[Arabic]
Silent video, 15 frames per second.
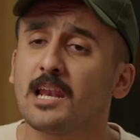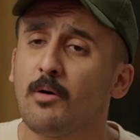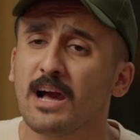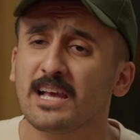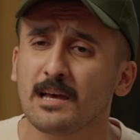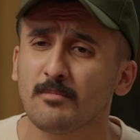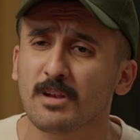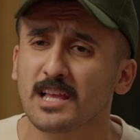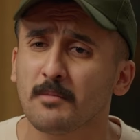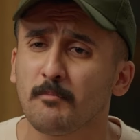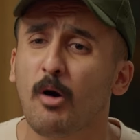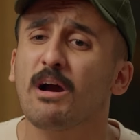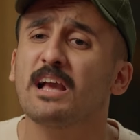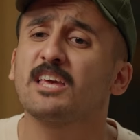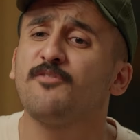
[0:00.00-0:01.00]
لو حكم لك
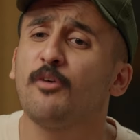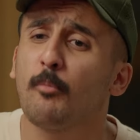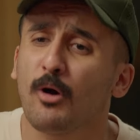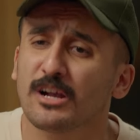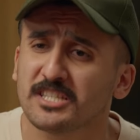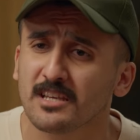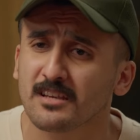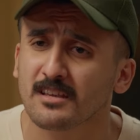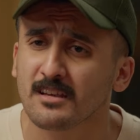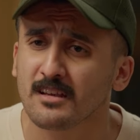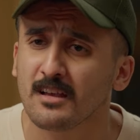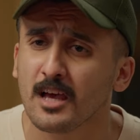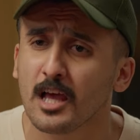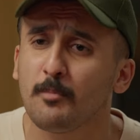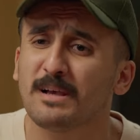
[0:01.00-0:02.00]
بوقف بوجهك
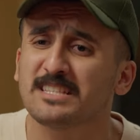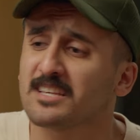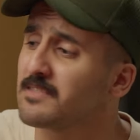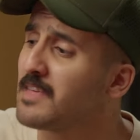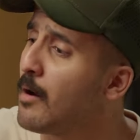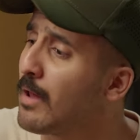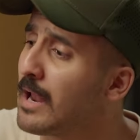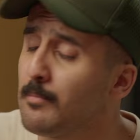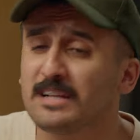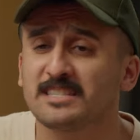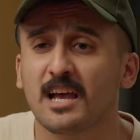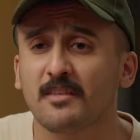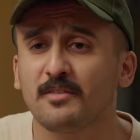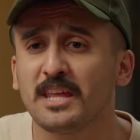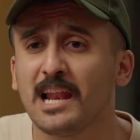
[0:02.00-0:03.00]
البزر ذا والله ما
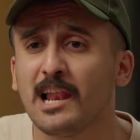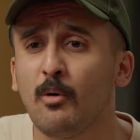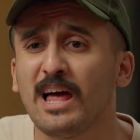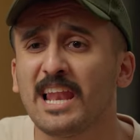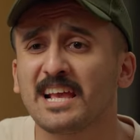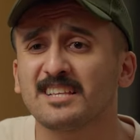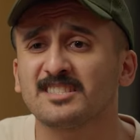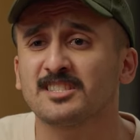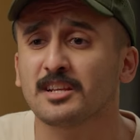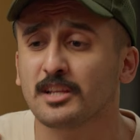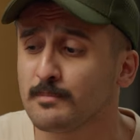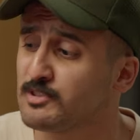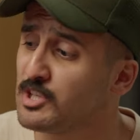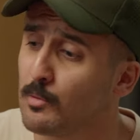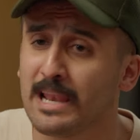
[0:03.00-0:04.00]
تاخذينه لو على قص
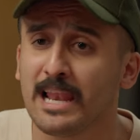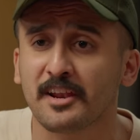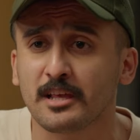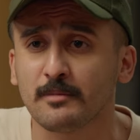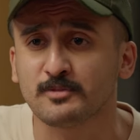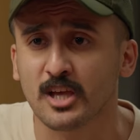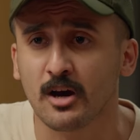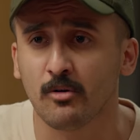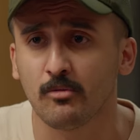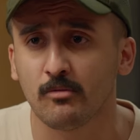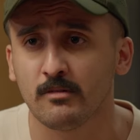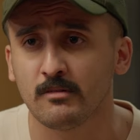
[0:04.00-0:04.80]
رقبتي ولا رقبته هو